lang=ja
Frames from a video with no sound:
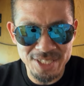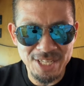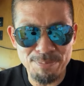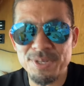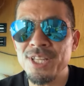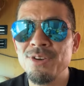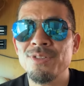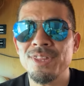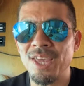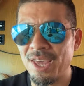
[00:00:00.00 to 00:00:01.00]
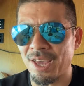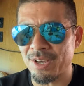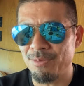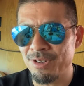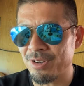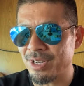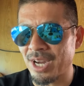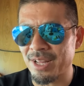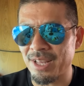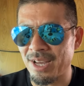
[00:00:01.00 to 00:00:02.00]
サプリによって
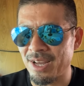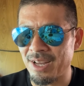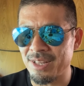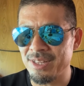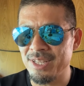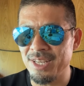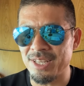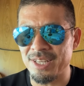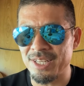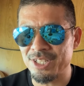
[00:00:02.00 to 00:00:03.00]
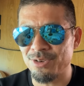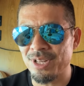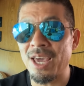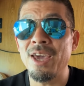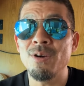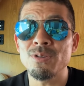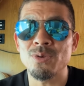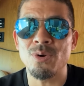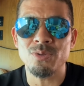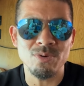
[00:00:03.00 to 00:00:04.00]
体に必要な栄養
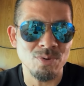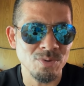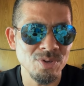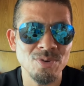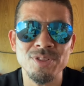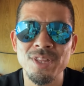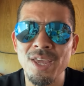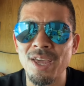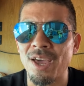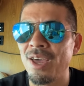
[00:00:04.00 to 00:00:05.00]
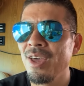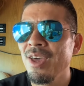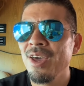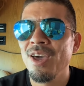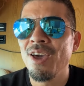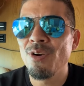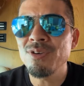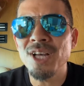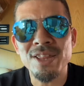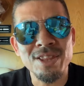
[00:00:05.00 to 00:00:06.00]
素を取ることによってえー、良
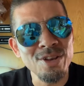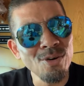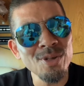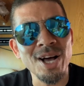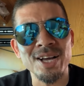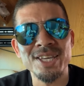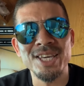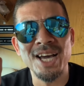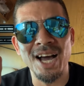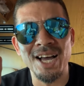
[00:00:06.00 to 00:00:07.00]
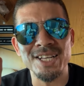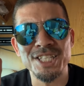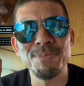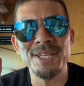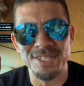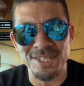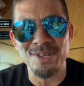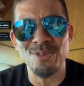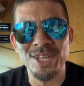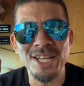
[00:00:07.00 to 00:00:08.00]
くなってるような気がします。
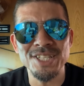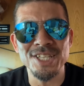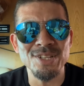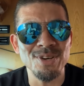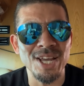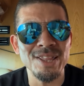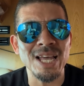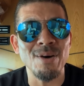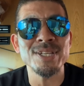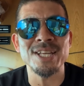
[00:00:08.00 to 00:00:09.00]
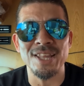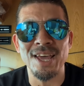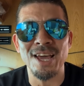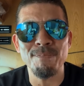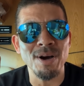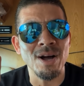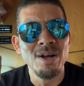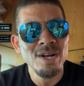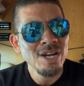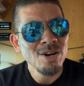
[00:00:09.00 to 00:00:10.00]
この断食の件と合わせて、やっぱ、
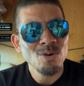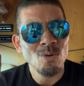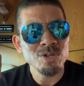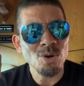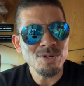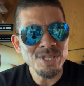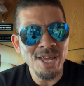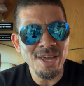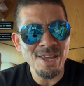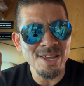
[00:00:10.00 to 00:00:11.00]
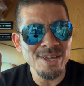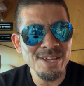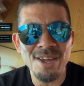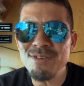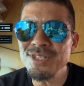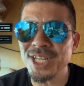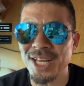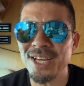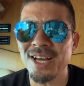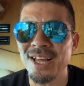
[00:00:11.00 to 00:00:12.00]
こう食でいけるんじゃ
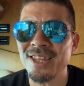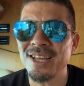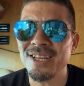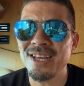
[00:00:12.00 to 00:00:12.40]
ないかなって。